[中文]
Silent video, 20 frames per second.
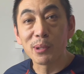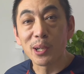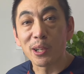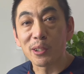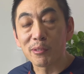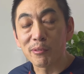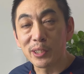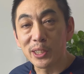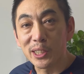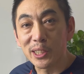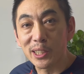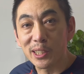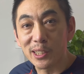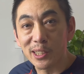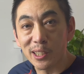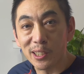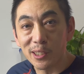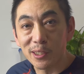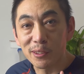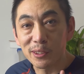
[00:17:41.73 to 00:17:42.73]
好的问题，
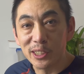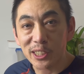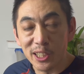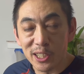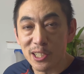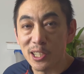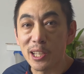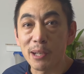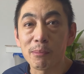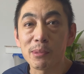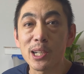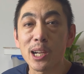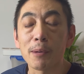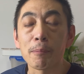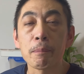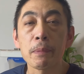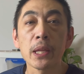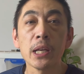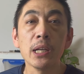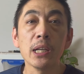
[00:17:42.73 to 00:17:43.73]
然后也是连不上。
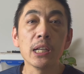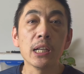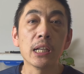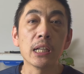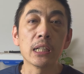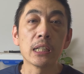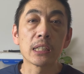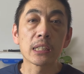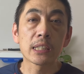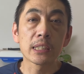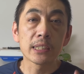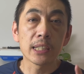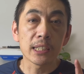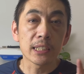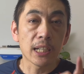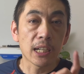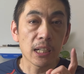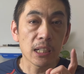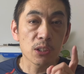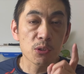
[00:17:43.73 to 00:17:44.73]
呃，跟大
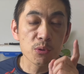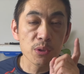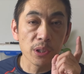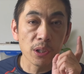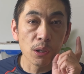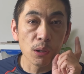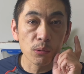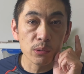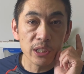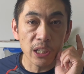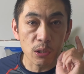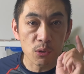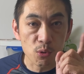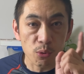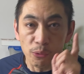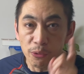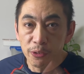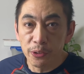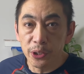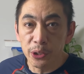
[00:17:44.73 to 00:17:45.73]
家最后再
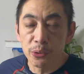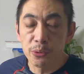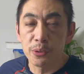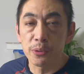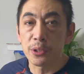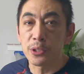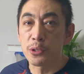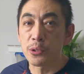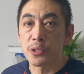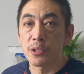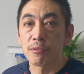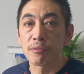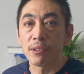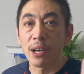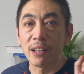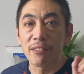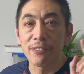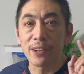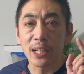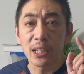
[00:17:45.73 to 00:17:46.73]
嘱咐一句，就是
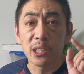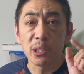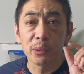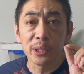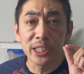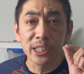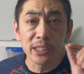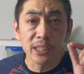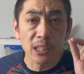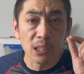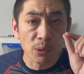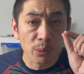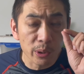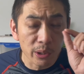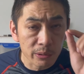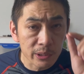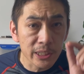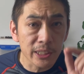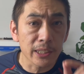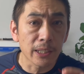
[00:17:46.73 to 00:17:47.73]
WiFi 六 E 的路
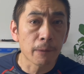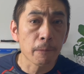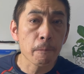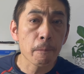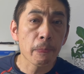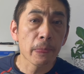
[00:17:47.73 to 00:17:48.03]
由器。